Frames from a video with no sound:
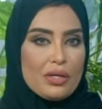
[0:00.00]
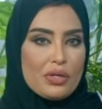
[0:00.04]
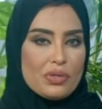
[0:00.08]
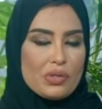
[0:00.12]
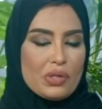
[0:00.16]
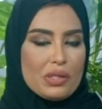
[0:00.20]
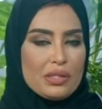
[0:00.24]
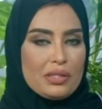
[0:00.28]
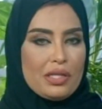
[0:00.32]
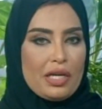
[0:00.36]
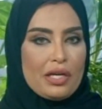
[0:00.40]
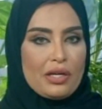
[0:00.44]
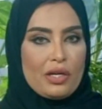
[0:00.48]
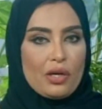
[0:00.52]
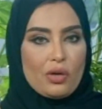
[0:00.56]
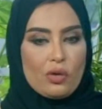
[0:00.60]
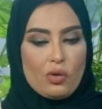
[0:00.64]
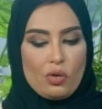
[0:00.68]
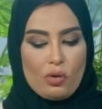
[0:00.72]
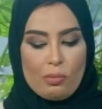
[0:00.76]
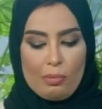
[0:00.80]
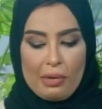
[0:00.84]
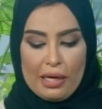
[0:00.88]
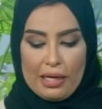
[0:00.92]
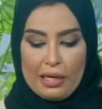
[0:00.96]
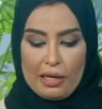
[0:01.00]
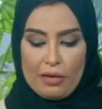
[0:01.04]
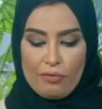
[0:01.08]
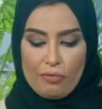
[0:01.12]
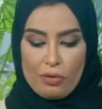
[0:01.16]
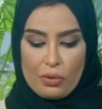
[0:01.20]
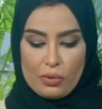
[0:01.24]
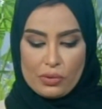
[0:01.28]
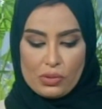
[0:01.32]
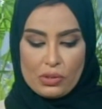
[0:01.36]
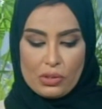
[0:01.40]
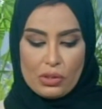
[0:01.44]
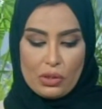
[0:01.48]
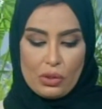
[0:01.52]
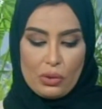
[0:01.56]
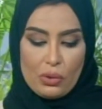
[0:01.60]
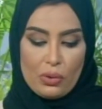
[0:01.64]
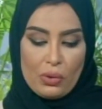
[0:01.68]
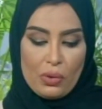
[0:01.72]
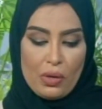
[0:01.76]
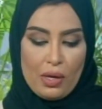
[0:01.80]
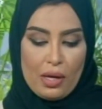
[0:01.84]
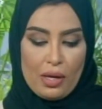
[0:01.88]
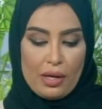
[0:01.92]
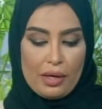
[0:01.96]
يسعدنا أن يكون معنا في الأستاذ
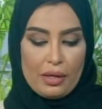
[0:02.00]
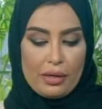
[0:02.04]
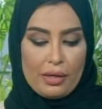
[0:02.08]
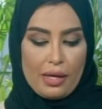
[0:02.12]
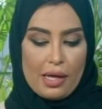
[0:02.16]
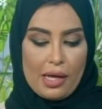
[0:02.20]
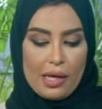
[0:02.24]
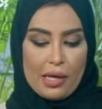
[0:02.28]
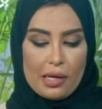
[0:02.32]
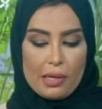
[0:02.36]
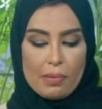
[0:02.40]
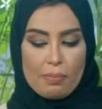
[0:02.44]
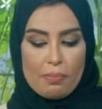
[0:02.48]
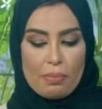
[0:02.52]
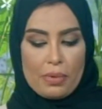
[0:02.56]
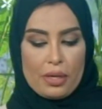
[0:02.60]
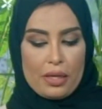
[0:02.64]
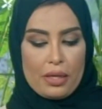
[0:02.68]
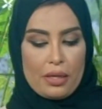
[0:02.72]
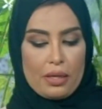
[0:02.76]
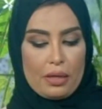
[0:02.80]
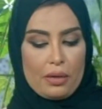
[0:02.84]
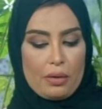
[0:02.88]
الاستديو نائب